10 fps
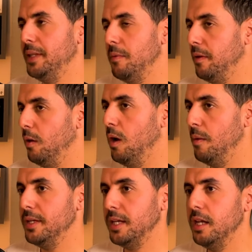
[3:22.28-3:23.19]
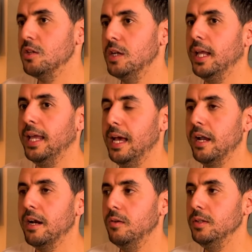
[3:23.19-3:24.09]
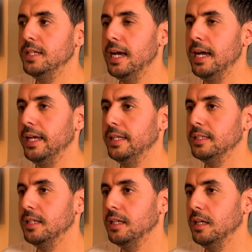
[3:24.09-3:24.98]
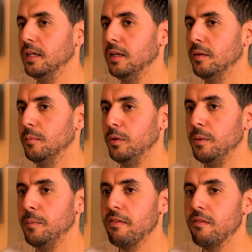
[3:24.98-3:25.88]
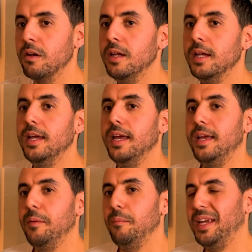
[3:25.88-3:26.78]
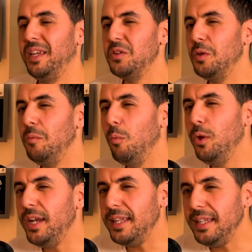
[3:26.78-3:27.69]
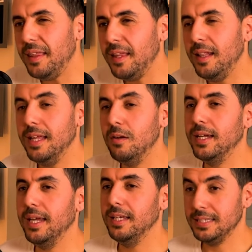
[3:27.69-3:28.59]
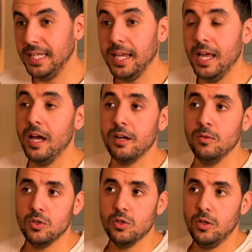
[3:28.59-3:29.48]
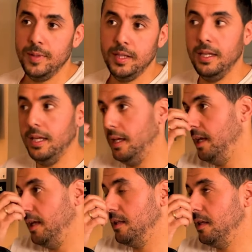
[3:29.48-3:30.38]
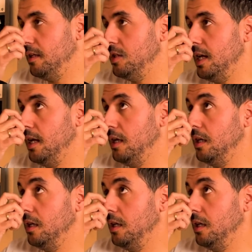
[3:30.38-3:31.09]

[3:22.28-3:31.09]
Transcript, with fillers: también igual. Me quiere sonar que Arrow ya es eh, multiplatform. Es que yo soy muy reticente, aunque sé que Arrow solamente... O sea,